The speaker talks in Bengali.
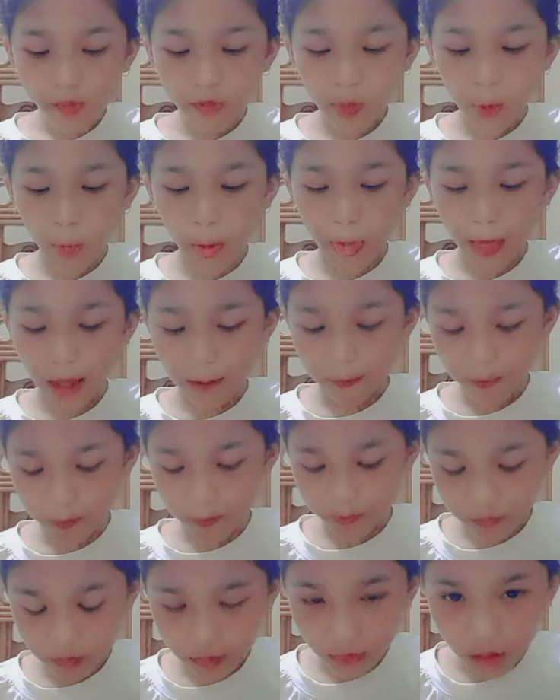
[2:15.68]
ভালো করে
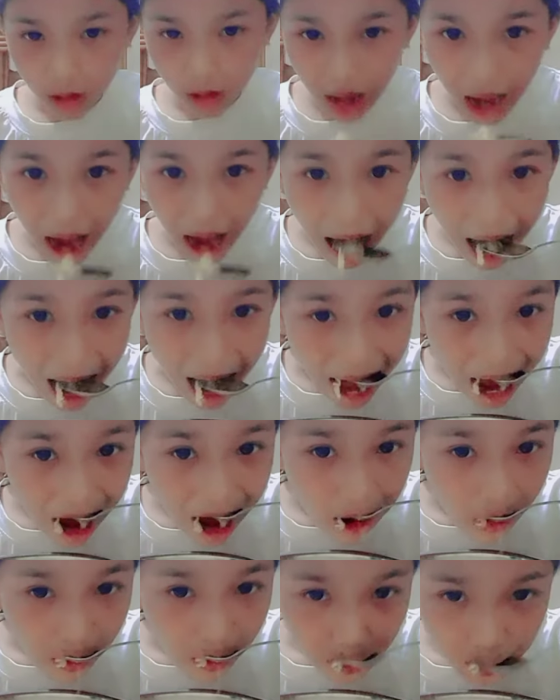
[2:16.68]
বানিয়ে নিতাম তাহলে
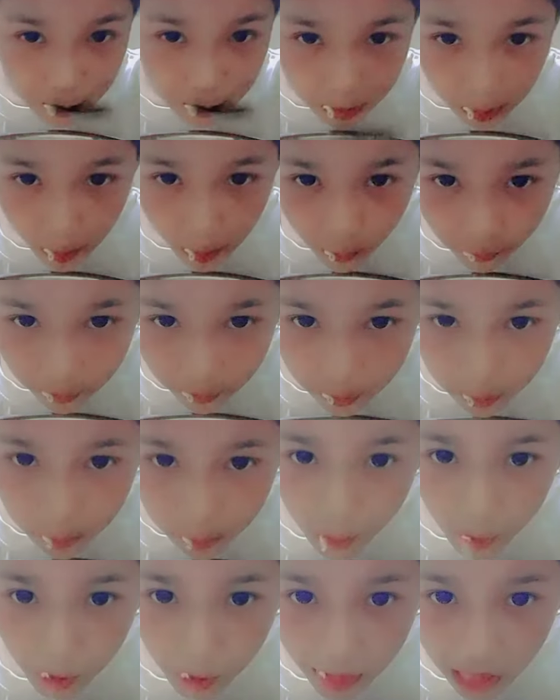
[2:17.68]
আমাকে দ্বিতীয়বার
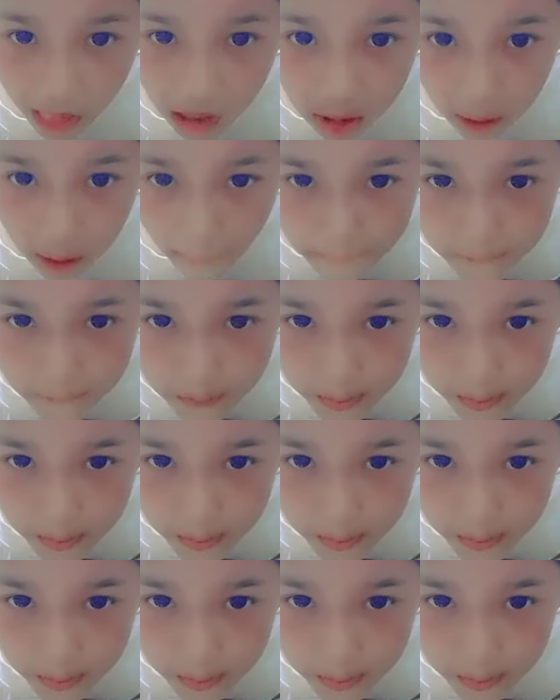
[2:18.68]
কষ্টটা করতে হতো না